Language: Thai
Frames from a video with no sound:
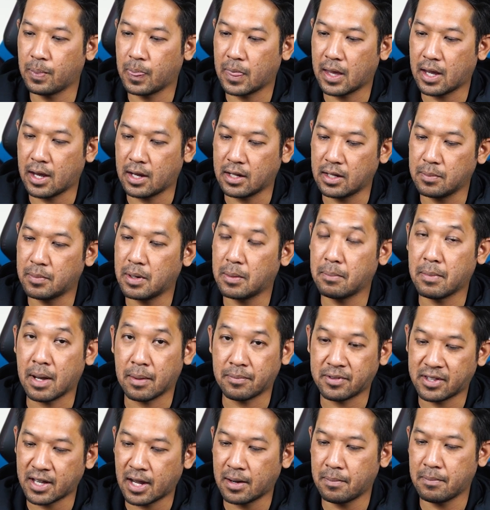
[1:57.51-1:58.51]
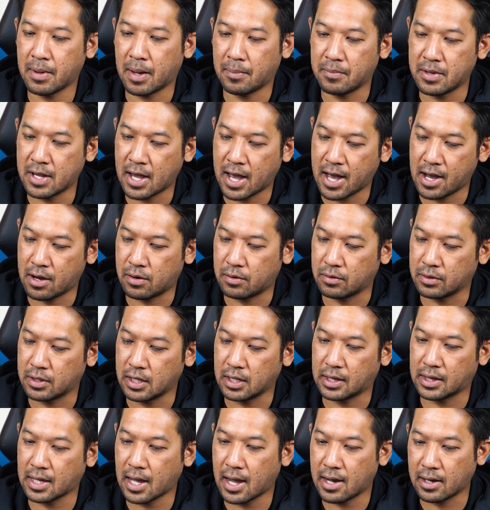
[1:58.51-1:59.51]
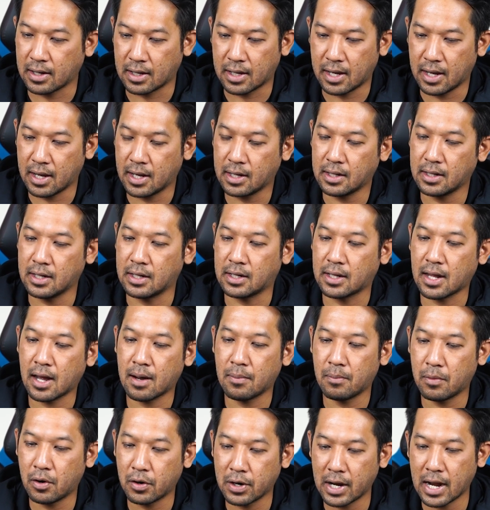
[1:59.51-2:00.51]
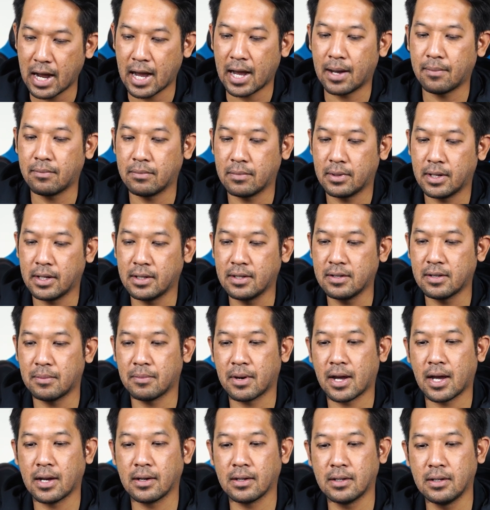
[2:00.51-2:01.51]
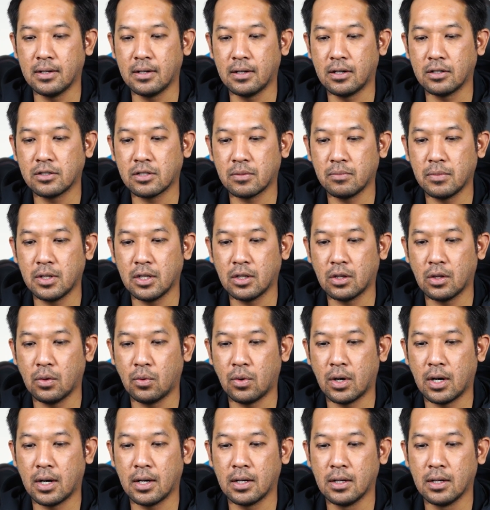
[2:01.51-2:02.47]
นะฮะที่เป็นแบบสั้นแบบยาวติดตั้งเคส ติดตั้งหม้อน้ำ และที่สำคัญคือเขาจะมีตัว